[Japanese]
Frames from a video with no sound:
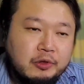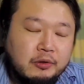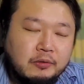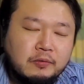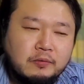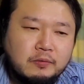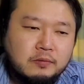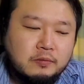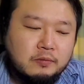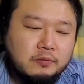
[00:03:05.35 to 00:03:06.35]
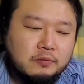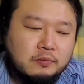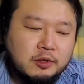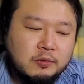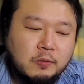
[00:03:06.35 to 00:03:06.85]

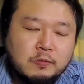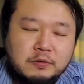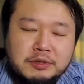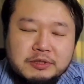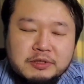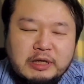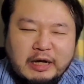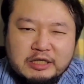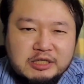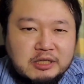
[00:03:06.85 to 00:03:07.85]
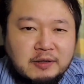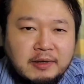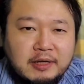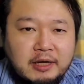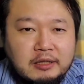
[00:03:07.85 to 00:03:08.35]
まあ、特別ガチで
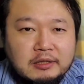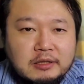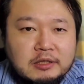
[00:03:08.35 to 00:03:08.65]
はないん